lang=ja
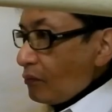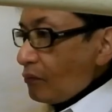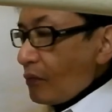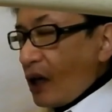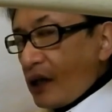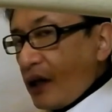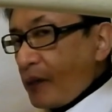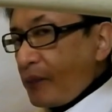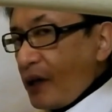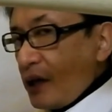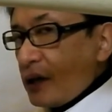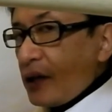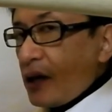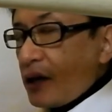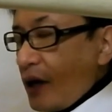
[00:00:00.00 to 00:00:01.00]
まだ
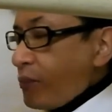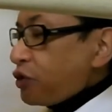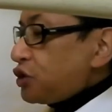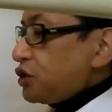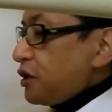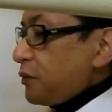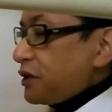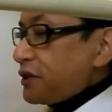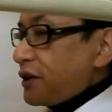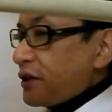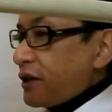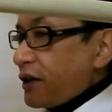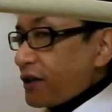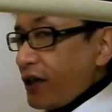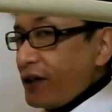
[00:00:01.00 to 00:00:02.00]
ベータかもしれません
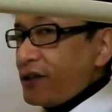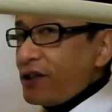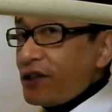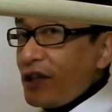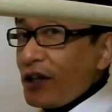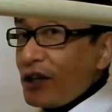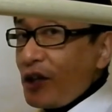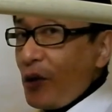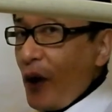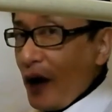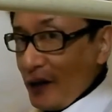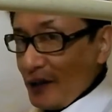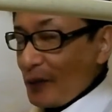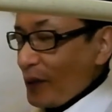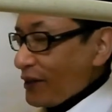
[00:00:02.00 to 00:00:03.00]
が、現時点では
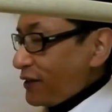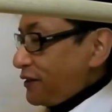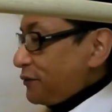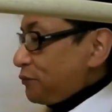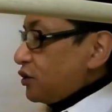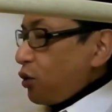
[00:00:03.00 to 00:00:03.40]
入ってます。